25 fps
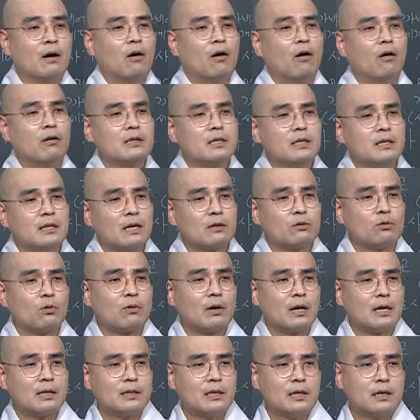어디나
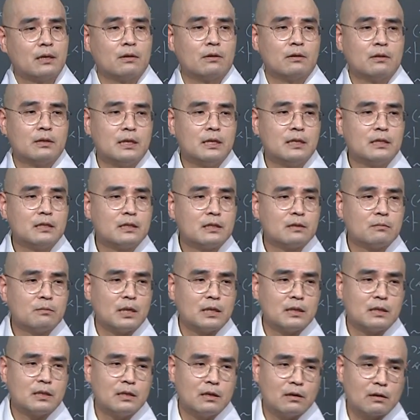똑같아요.
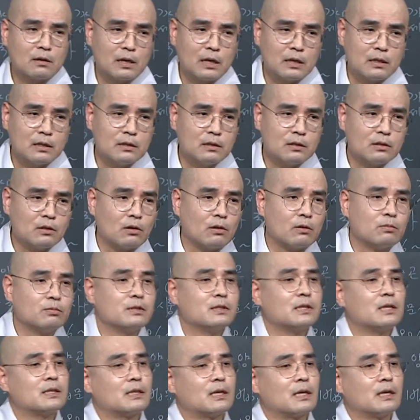일등만 기억하는
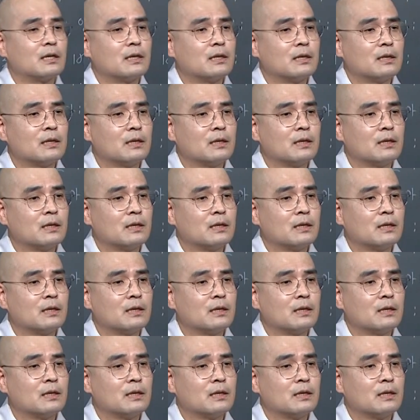더러운 세상.